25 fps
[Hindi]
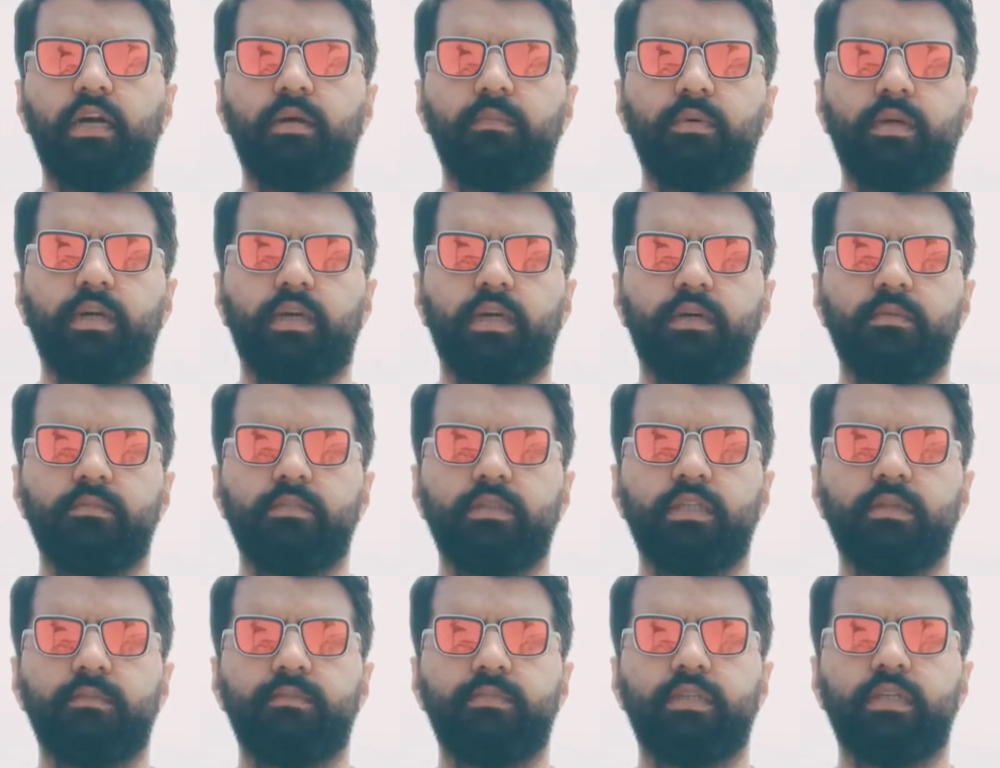आप
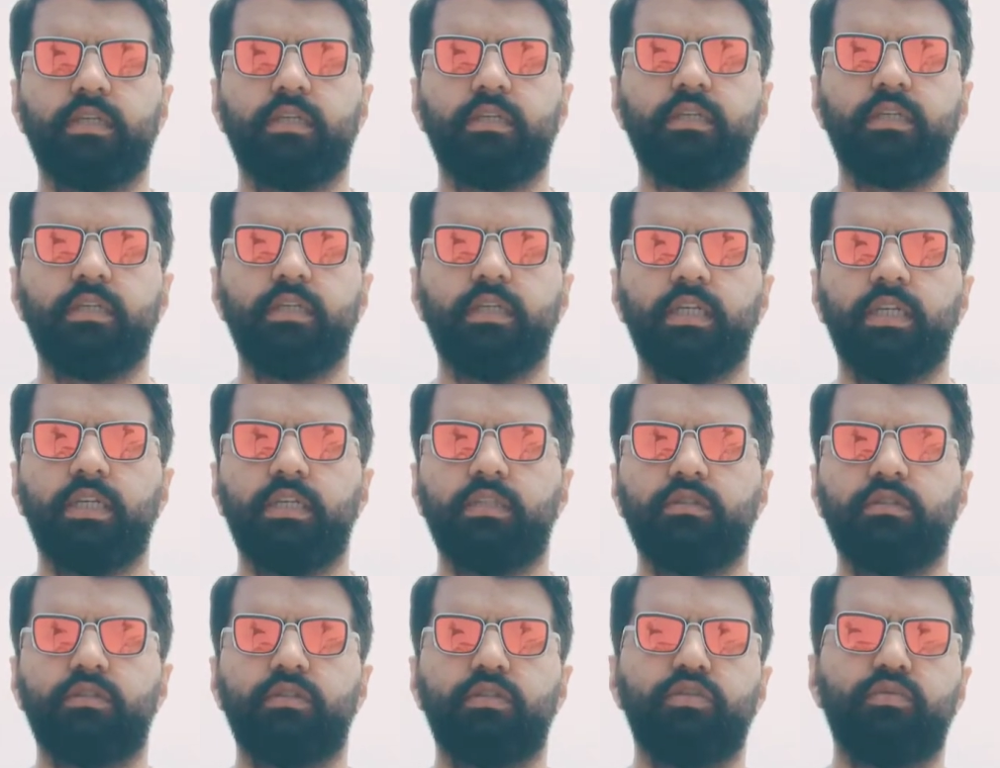आराम से अपना
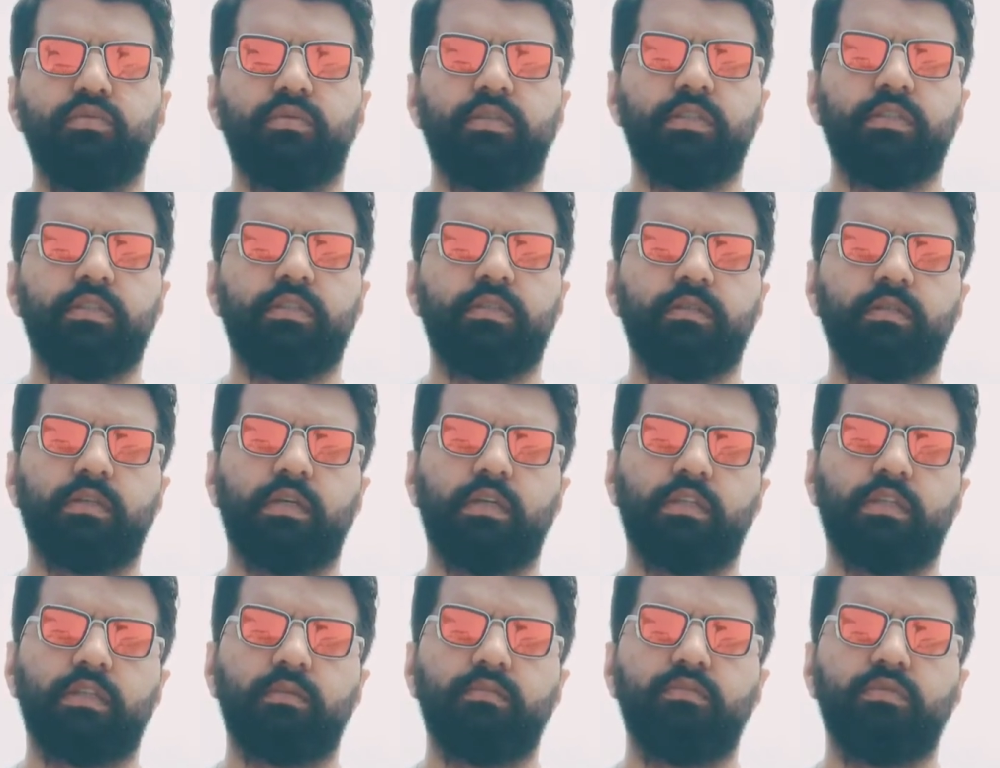ड्यूटी
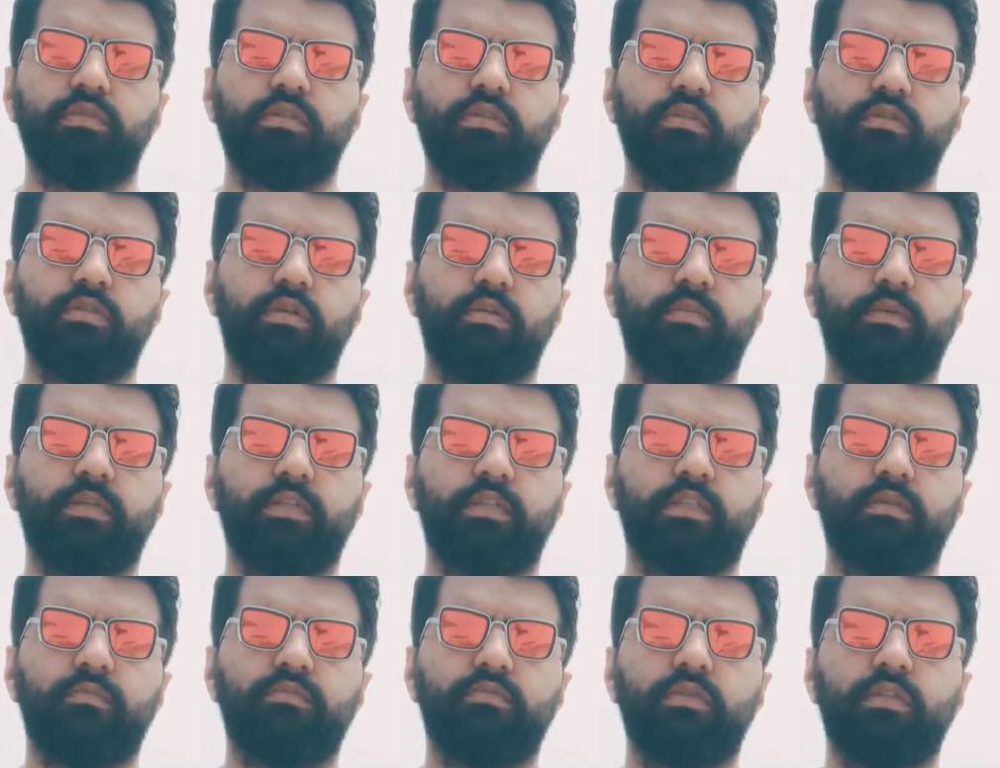ख़त्म हुई जॉब
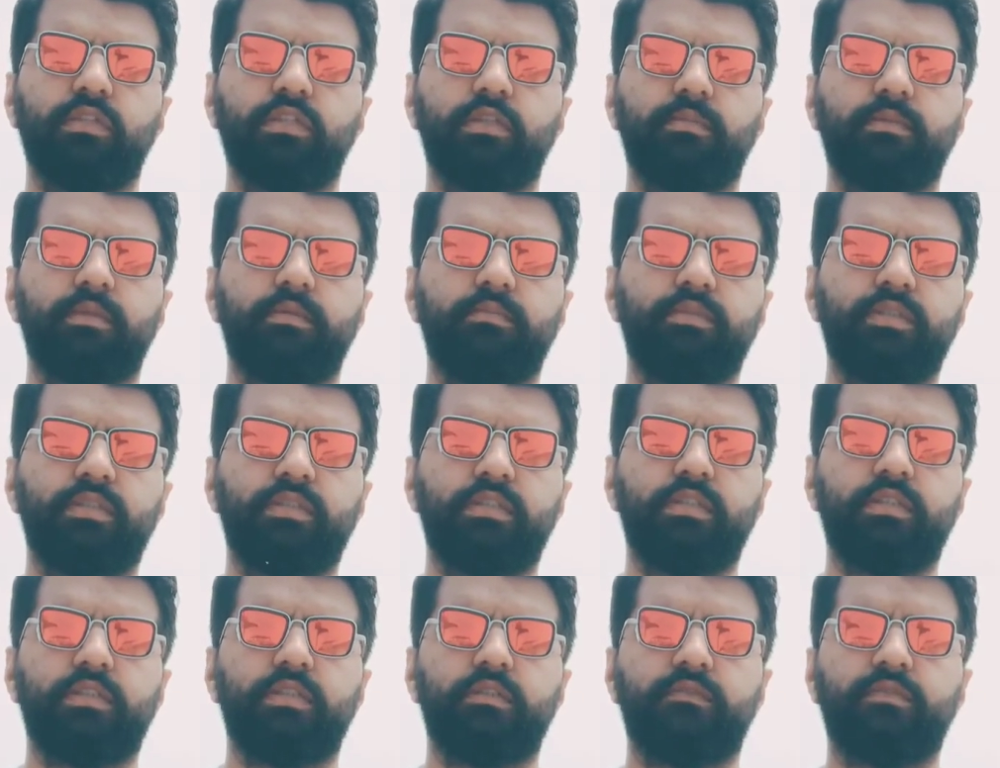ख़त्म हुई या अपना
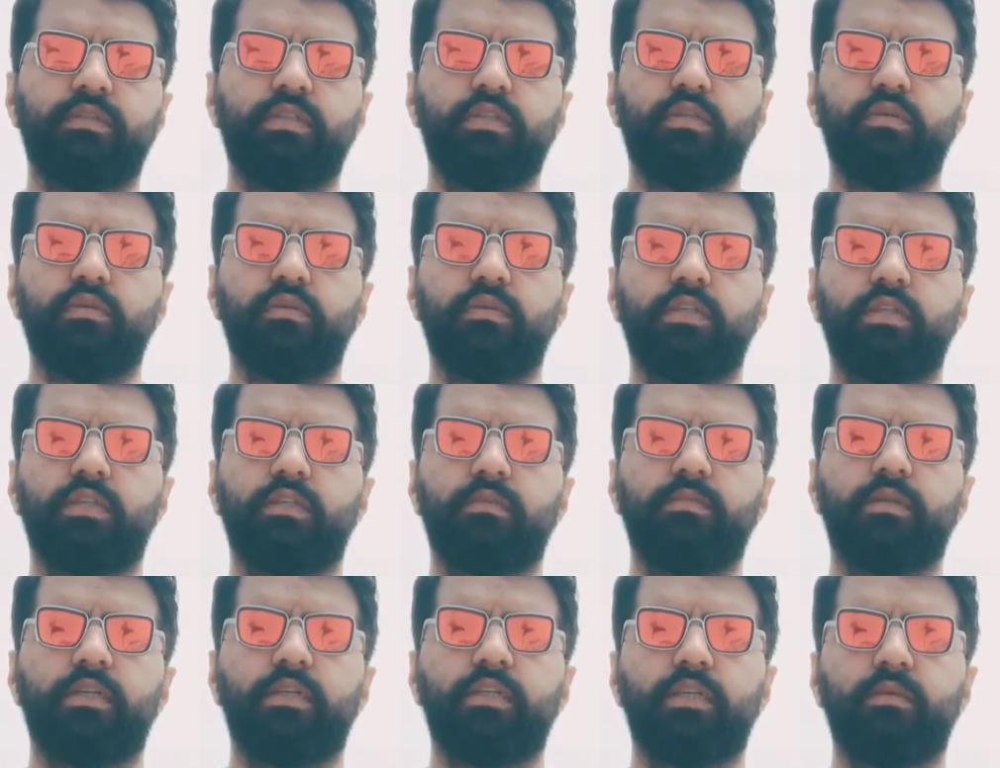बिज़नेस से फ्री होने
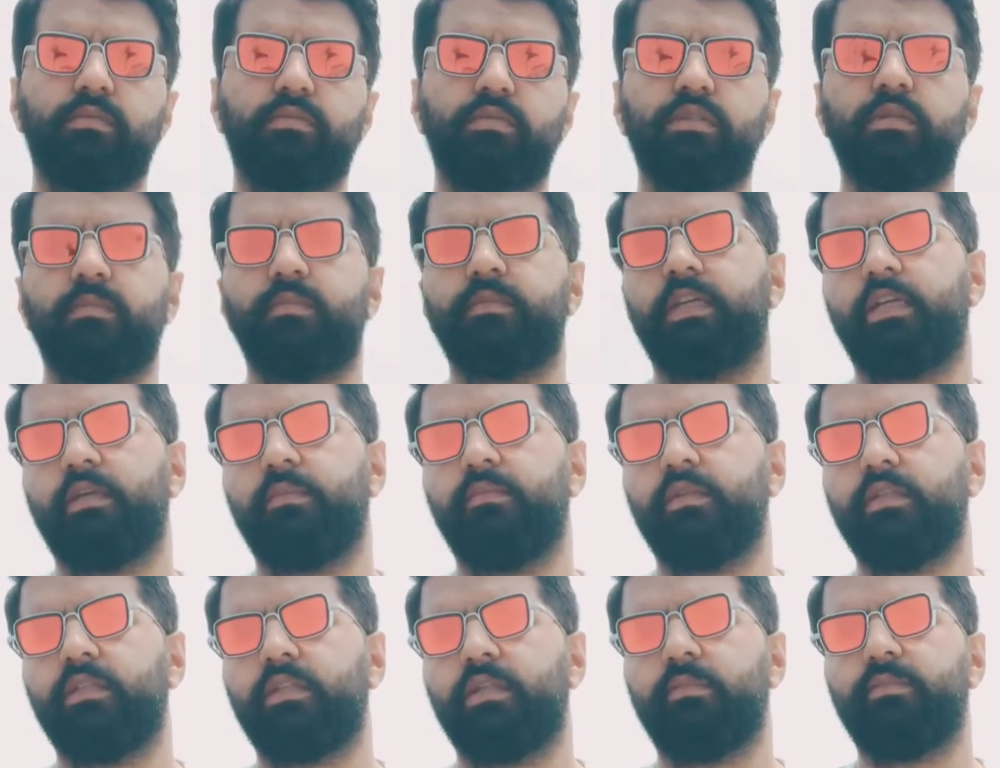के बाद आपको जब
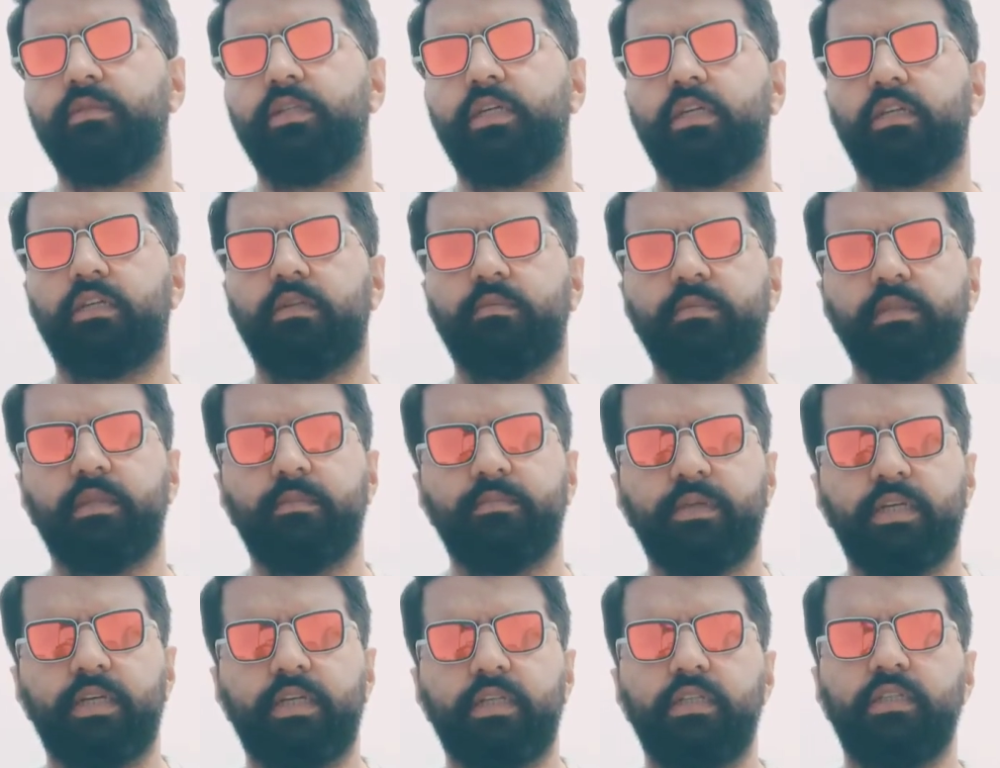टाइम मिलता है आप जाके
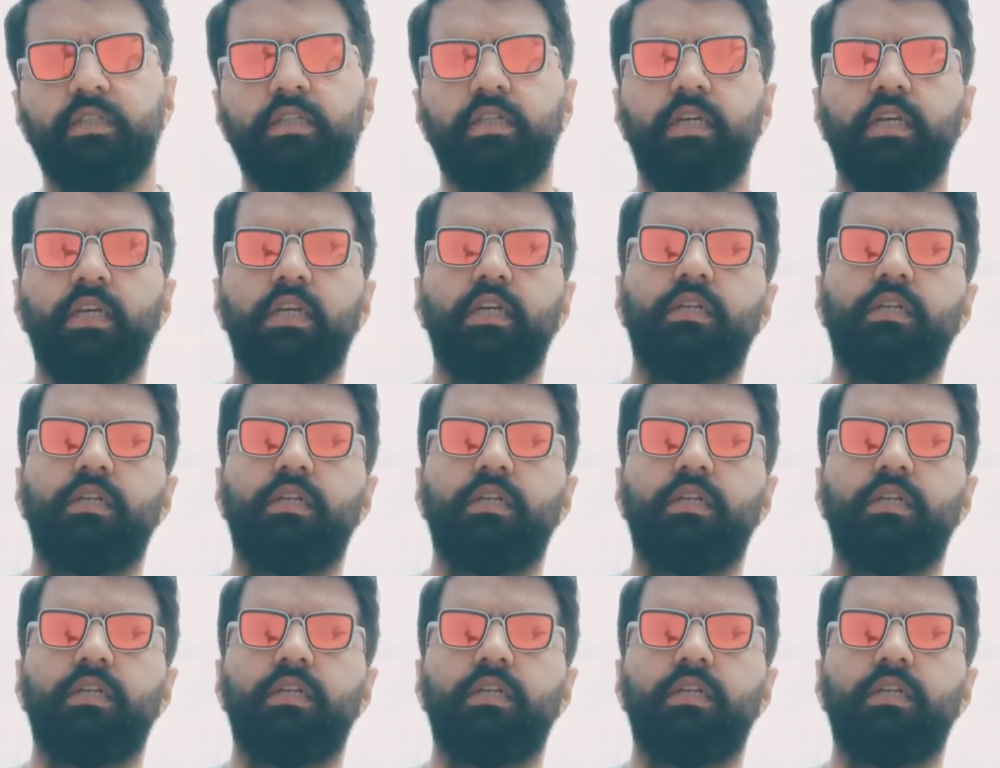अपना पैकेज